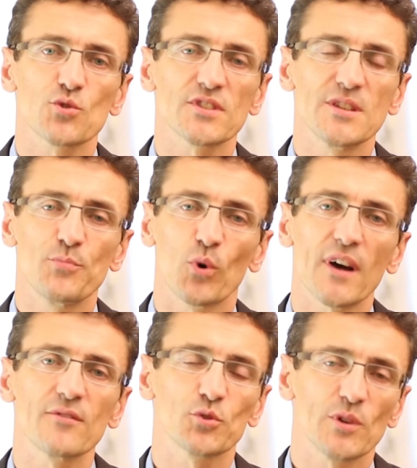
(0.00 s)
chose qui
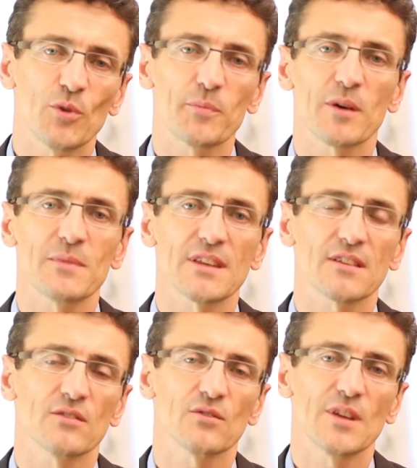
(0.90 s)
pourra éventuellement
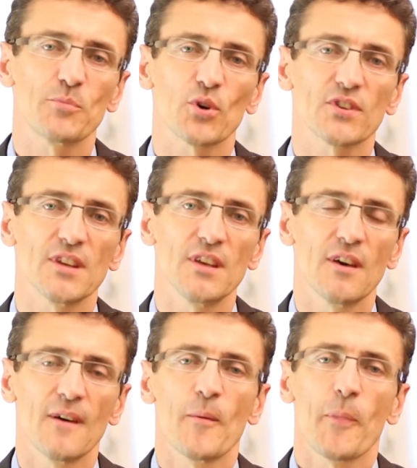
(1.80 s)
permettre euh,
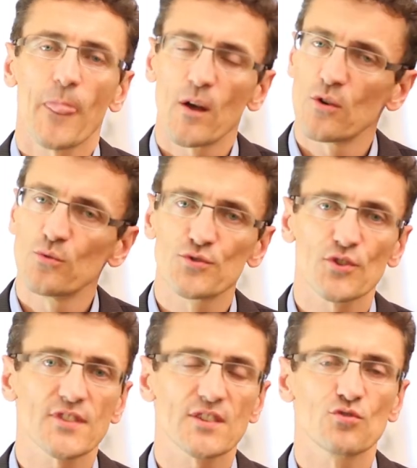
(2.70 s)
d'apporter euh, une
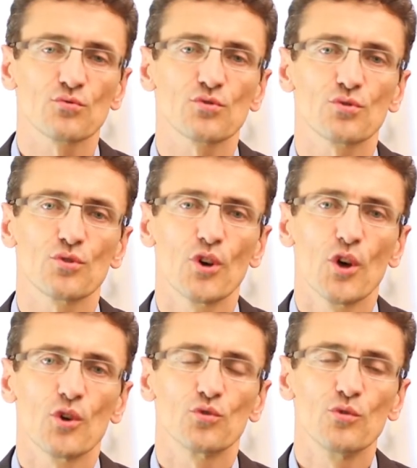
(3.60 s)
sensation de,
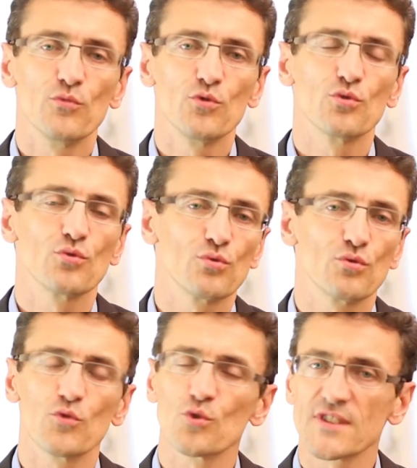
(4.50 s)
mieux,
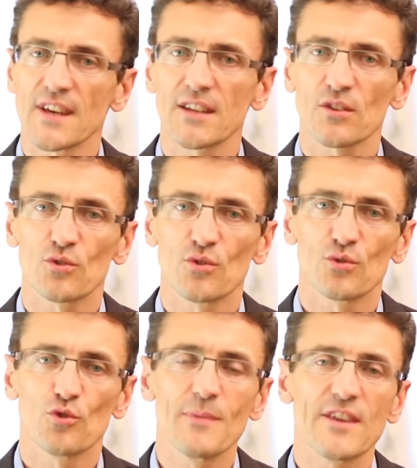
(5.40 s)
de mieux être,
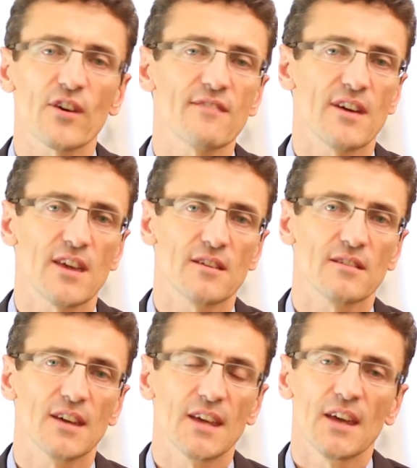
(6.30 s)
de, meilleur éveil.
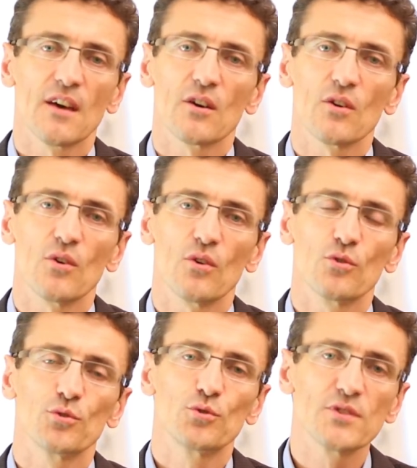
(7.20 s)
Euh,
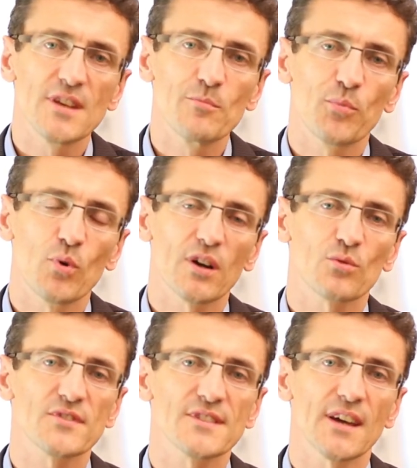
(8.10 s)
le deuxième point
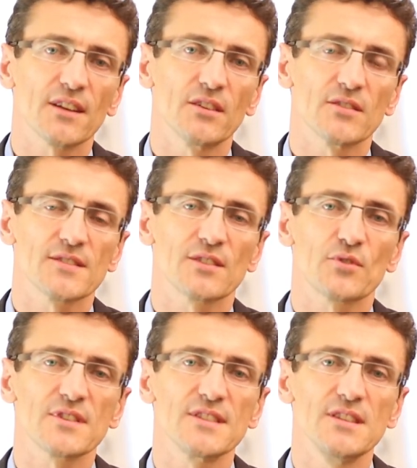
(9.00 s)
concerne cette
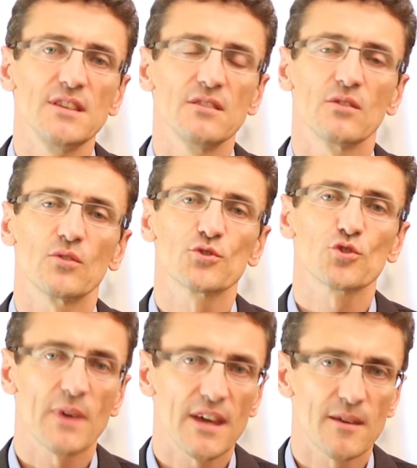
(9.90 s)
fois-ci le
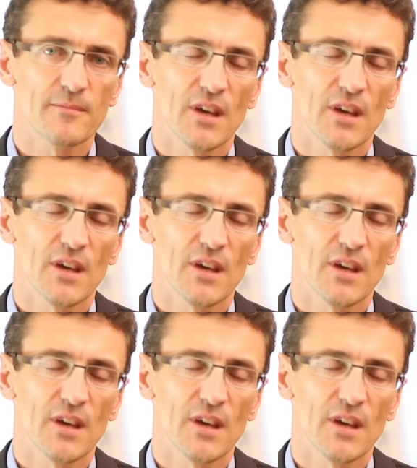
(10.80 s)
sommeil.